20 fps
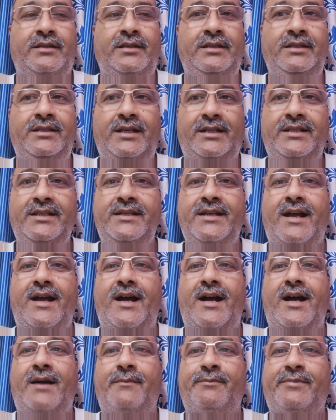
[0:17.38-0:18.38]
कि यदि
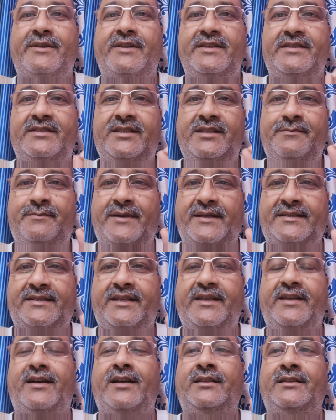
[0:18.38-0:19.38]
आप किसी
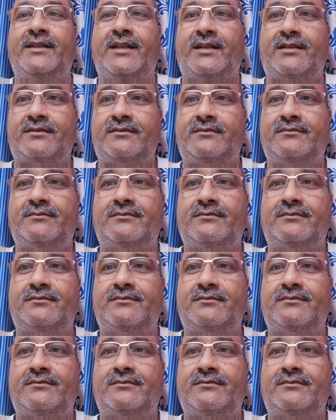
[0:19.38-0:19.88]
बस के अंदर